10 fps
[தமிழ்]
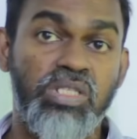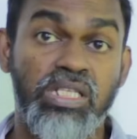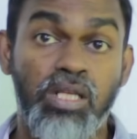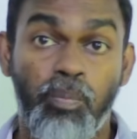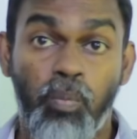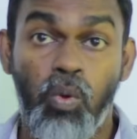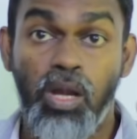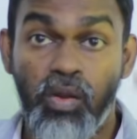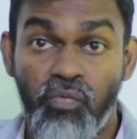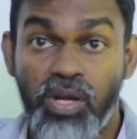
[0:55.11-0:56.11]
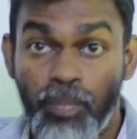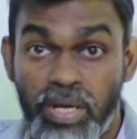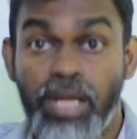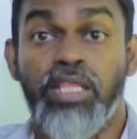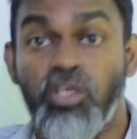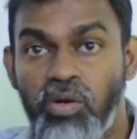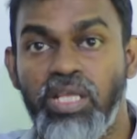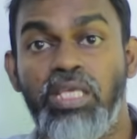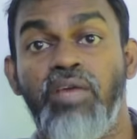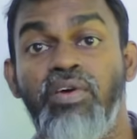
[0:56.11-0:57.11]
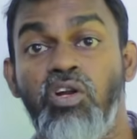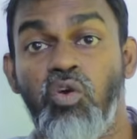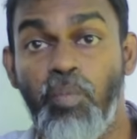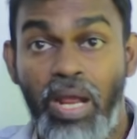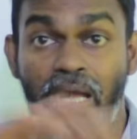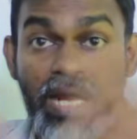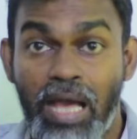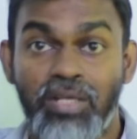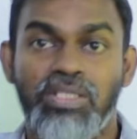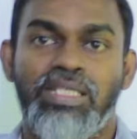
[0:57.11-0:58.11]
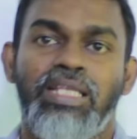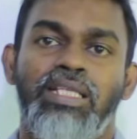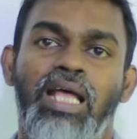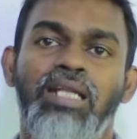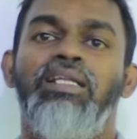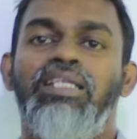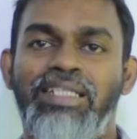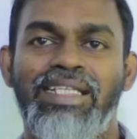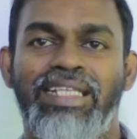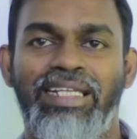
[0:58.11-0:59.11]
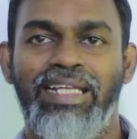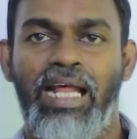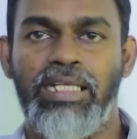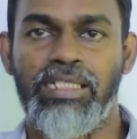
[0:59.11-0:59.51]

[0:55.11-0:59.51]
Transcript: சின்ன பிள்ளையில் விரும்ப நினச்சிக்கோ நிற்கிறவங்களுக்கும் எல்லாருக்கும் சேர்த்து தான் எஸ்எல்ஏ